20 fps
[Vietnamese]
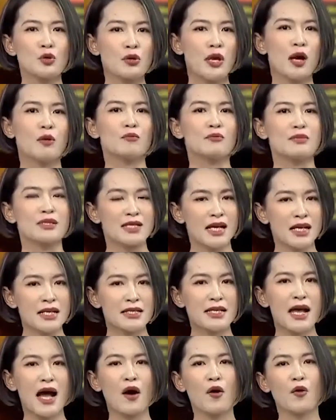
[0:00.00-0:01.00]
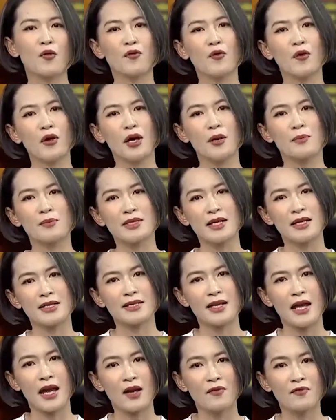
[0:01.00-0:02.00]
chủ động, sát sao, phối hợp
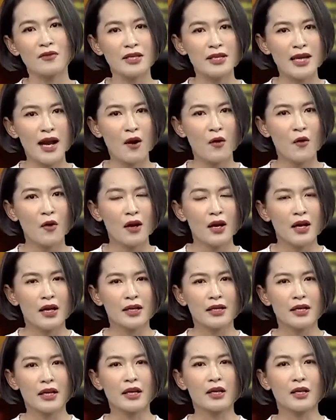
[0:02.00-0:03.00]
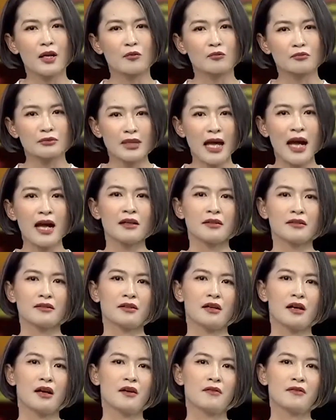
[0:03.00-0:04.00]
chặt chẽ với nhau để cộng
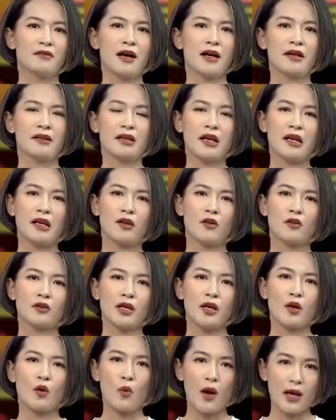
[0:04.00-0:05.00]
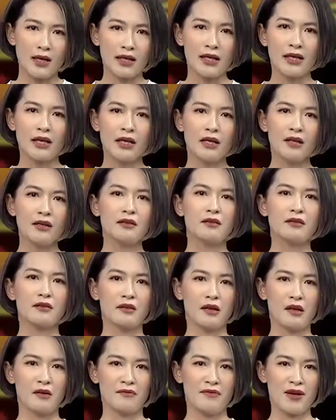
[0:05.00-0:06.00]
tác à, và để có thể quản lý
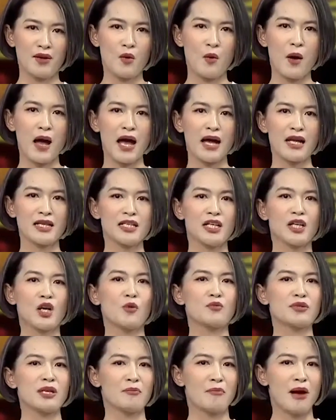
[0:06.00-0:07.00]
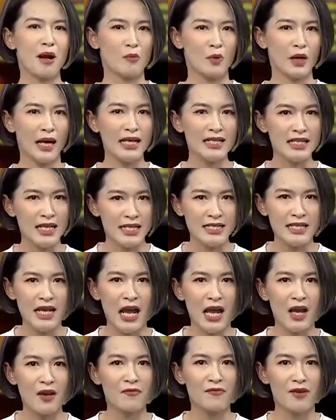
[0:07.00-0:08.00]
được à, văn hóa trên không gian mạng một cách chặt
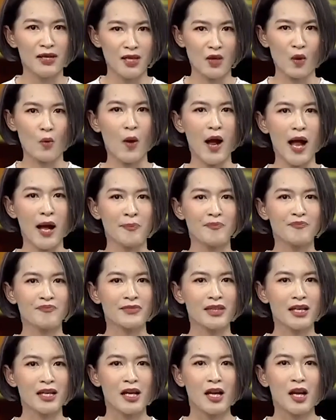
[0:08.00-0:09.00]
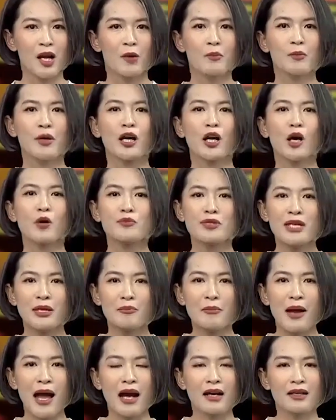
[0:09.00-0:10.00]
chẽ và hiệu quả. Bởi không
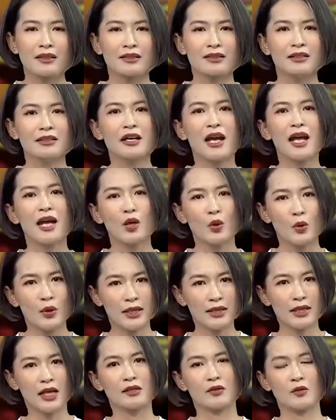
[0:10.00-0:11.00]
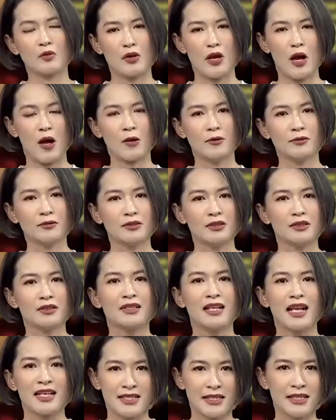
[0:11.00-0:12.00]
gian mạng như hệ lụy thật của nó
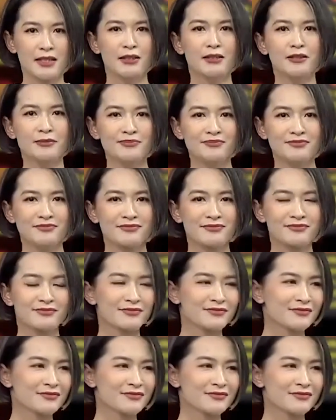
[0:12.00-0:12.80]
là rất lớn.